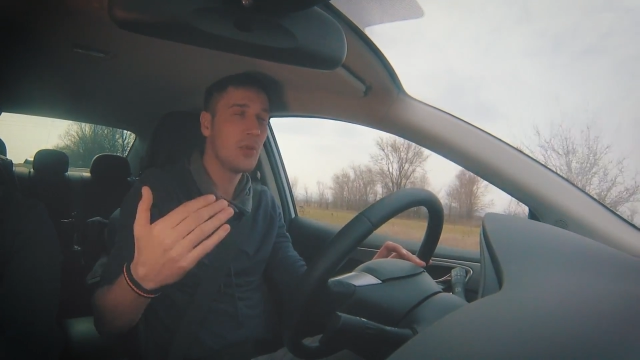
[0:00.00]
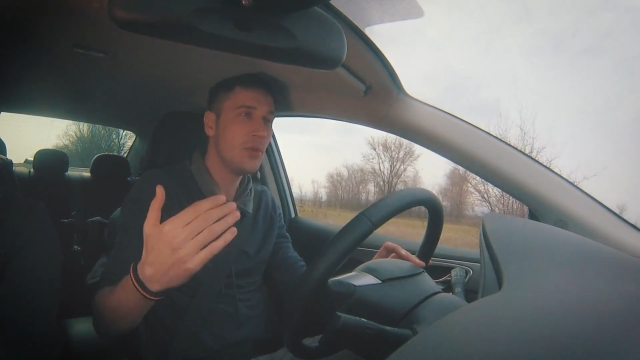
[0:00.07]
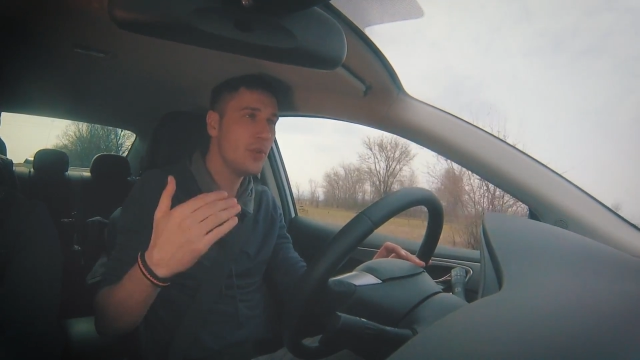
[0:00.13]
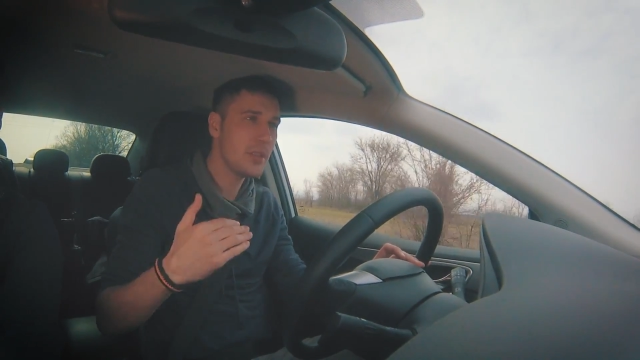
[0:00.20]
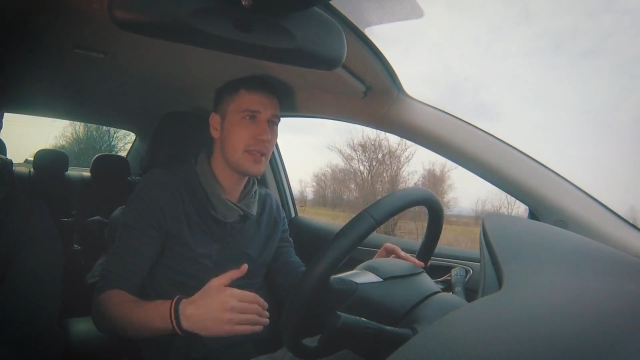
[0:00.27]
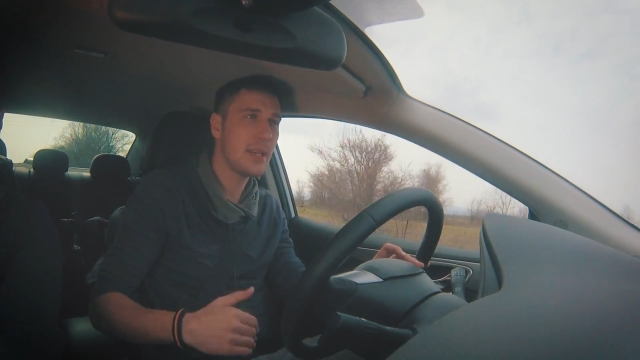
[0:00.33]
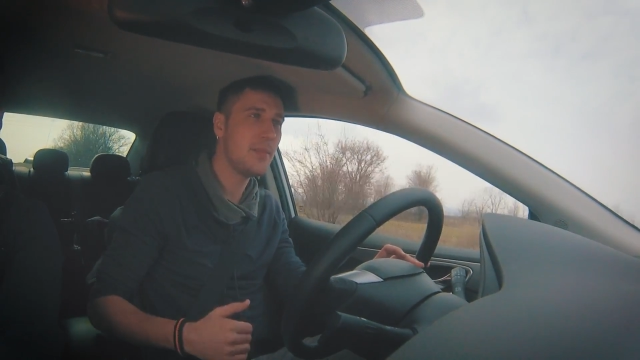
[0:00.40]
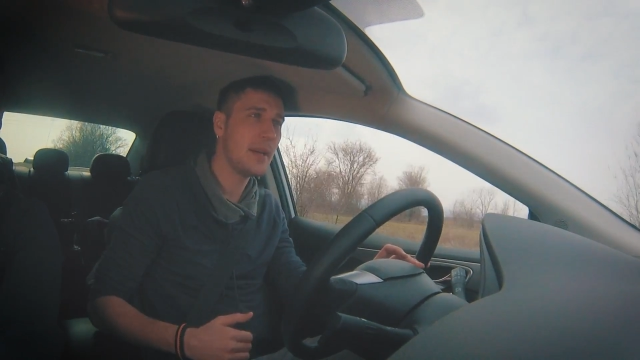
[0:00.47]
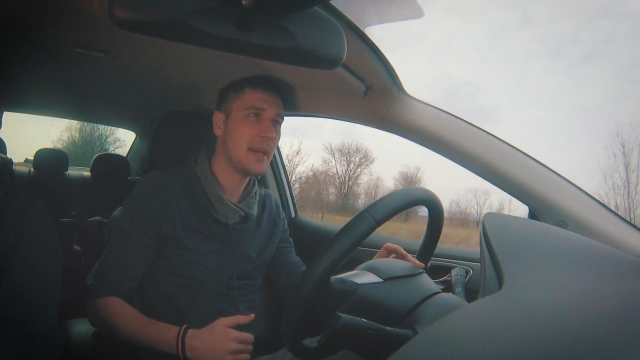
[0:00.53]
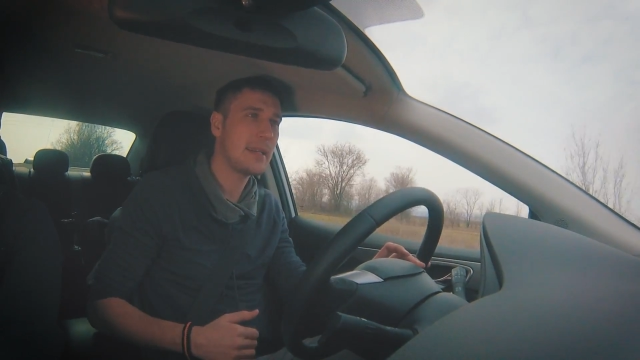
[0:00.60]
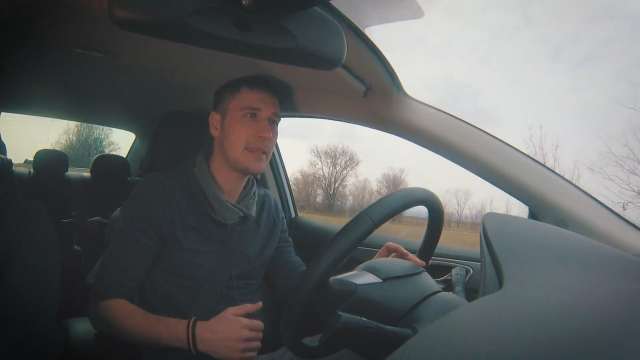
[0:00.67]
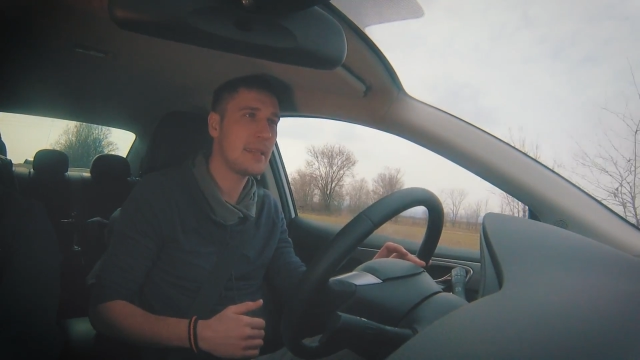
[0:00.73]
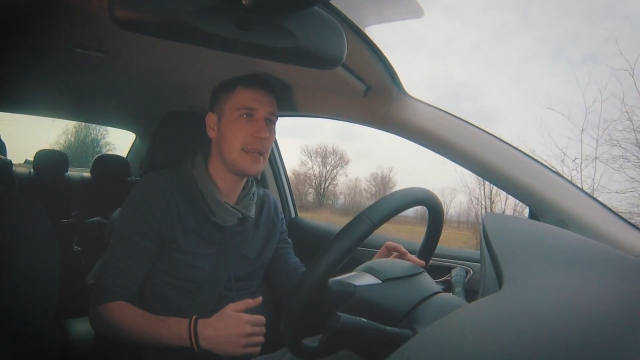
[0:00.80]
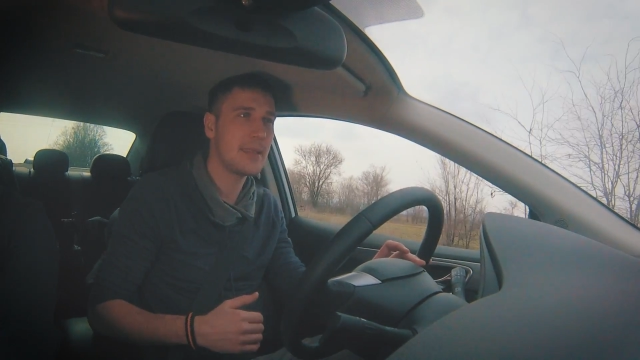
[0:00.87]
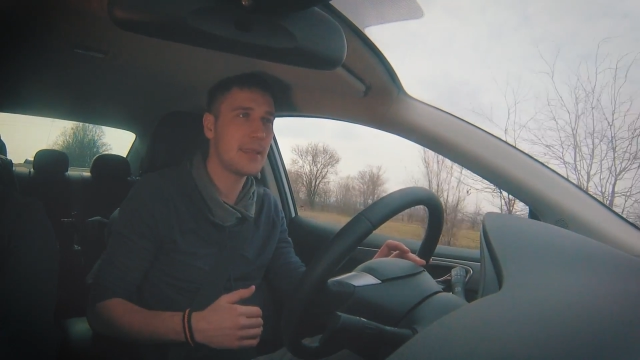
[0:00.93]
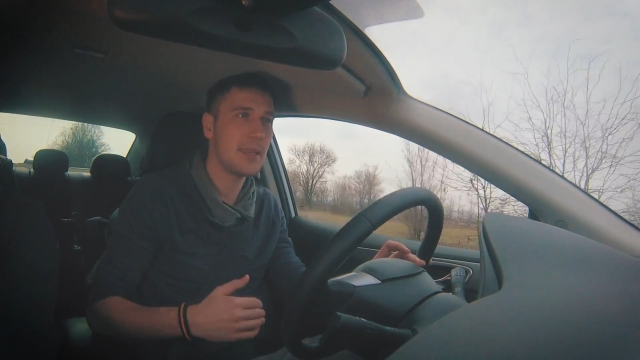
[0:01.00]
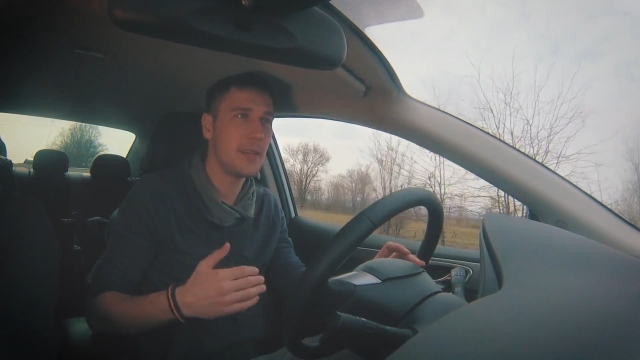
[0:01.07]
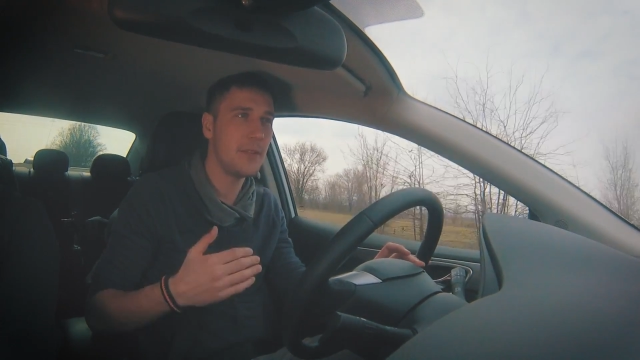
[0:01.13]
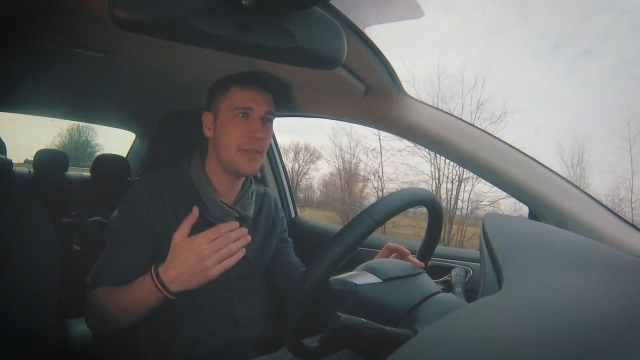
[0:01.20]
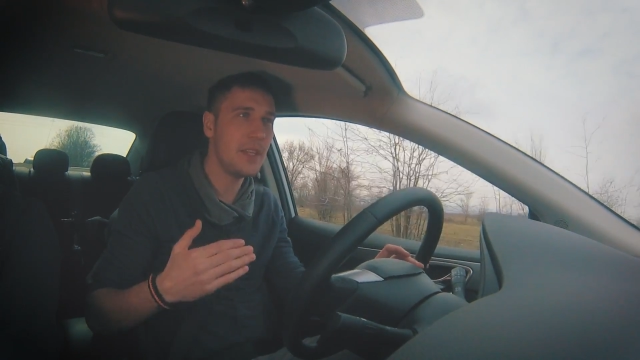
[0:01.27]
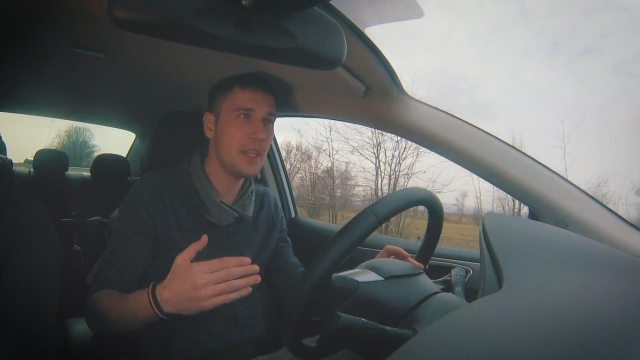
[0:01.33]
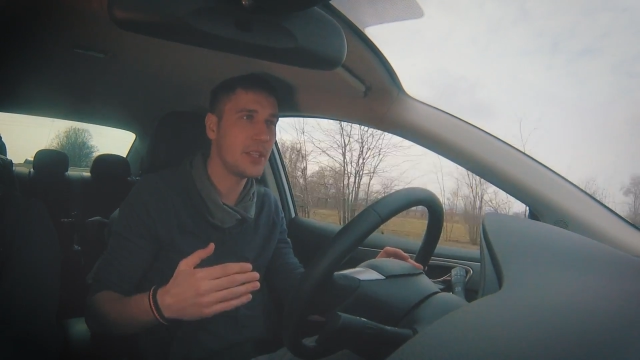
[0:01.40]
То же самое касается
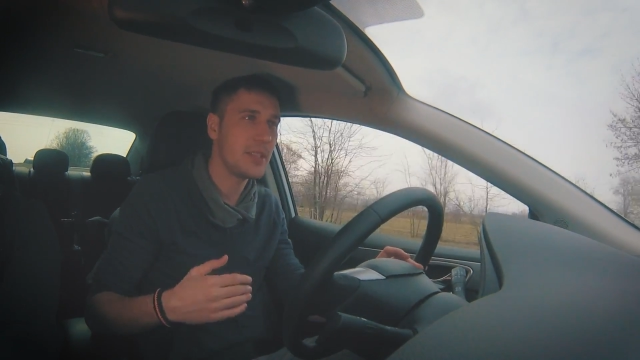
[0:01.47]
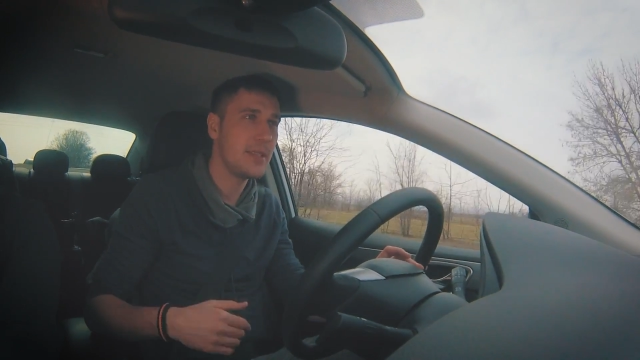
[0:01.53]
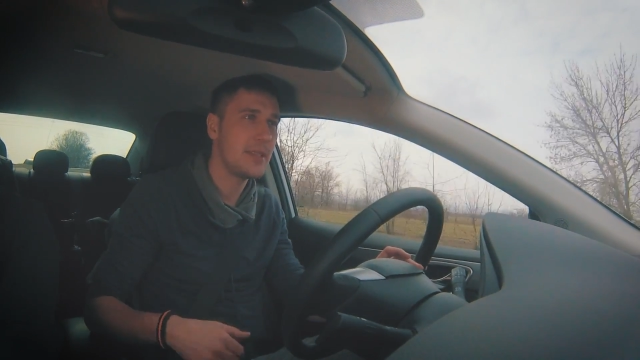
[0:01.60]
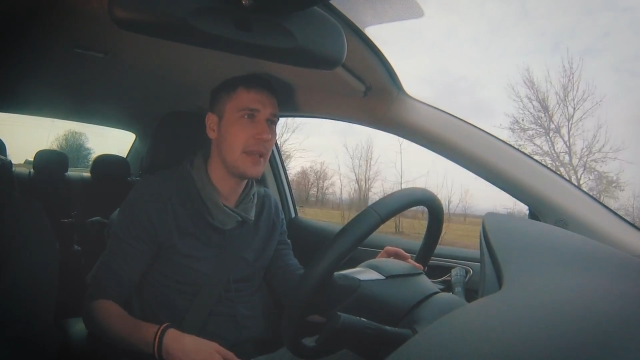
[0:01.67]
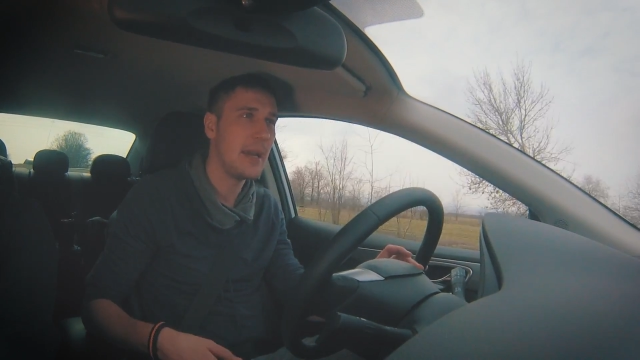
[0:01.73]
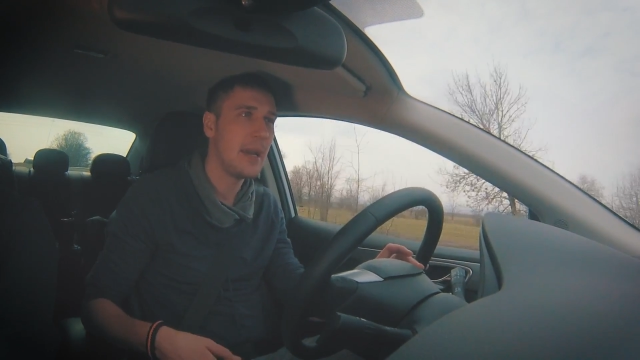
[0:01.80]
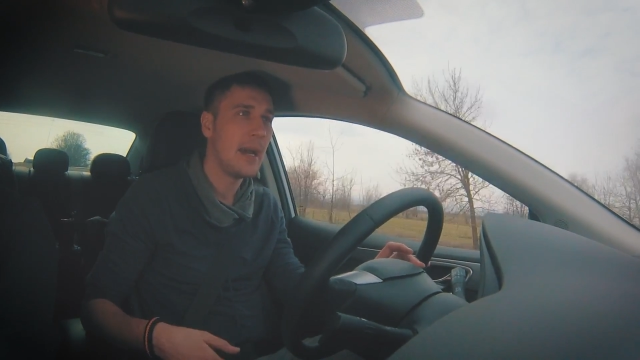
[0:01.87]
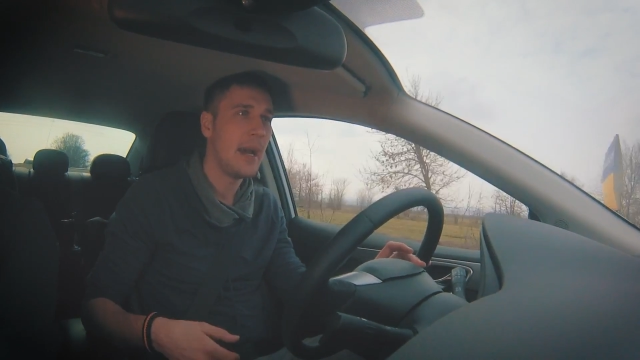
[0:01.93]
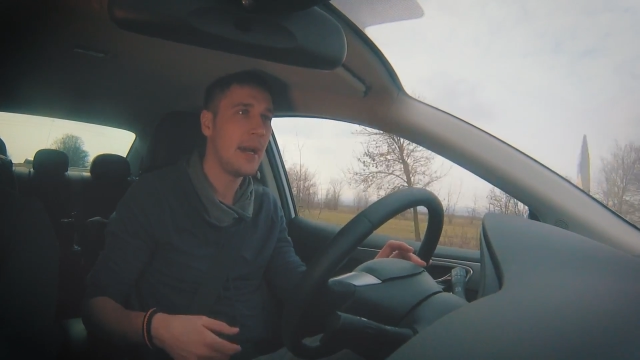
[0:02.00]
и внешности.